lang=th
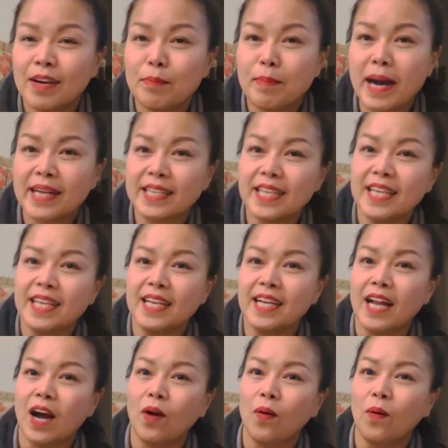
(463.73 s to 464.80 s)
บางที
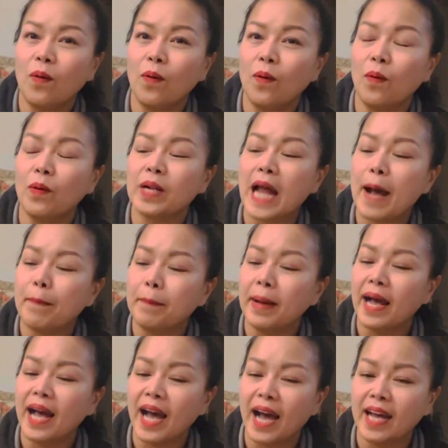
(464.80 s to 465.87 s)
เราทำ
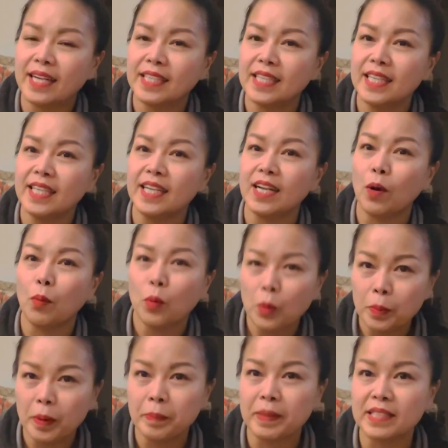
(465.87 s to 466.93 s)
อาหารที่เราพูด
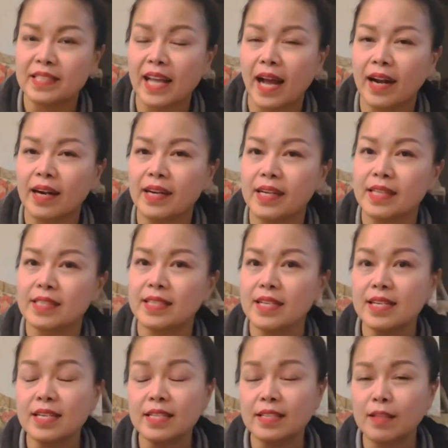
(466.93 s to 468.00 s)
เป็นภาษาอังกฤษ ซึ่ง
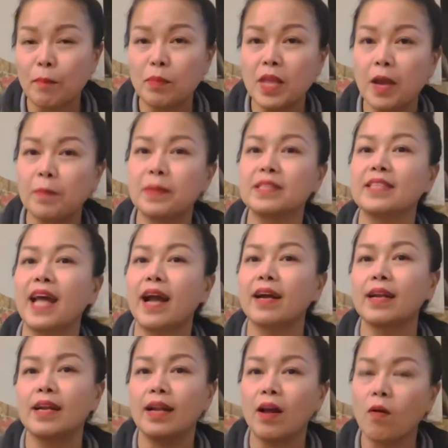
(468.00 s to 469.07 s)
สำเนียงภาษาอังก
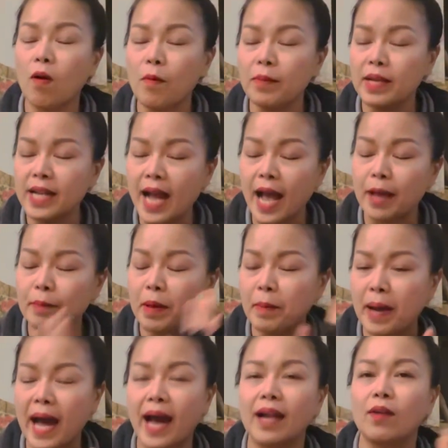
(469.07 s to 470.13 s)
ฤษเราก็ไม่ได้ไม่
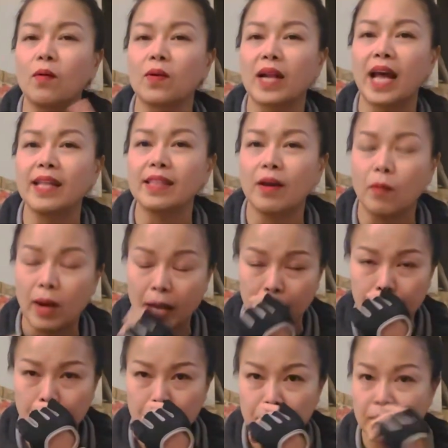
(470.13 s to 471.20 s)
ผ่านหรอกนะ แต่ว่า
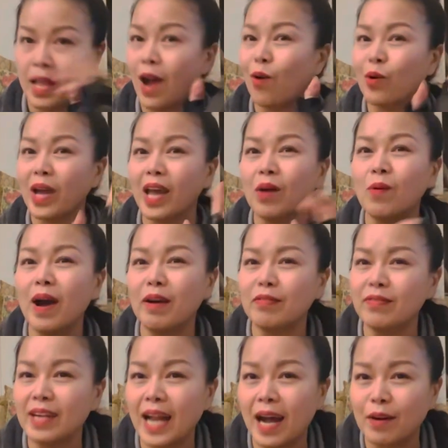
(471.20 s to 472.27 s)
เอาแค่ว่าฝ
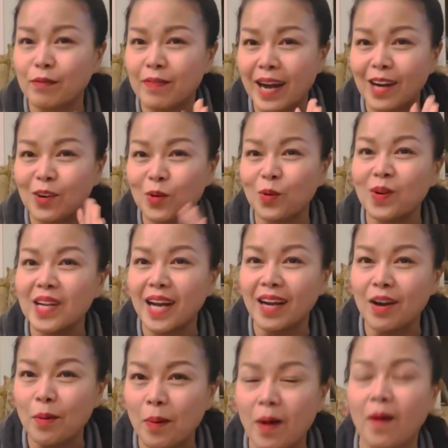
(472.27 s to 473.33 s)
รั่งฟังรู้เรื่อง
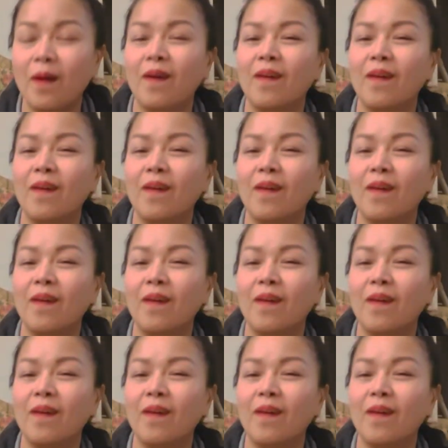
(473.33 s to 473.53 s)
ก็พอ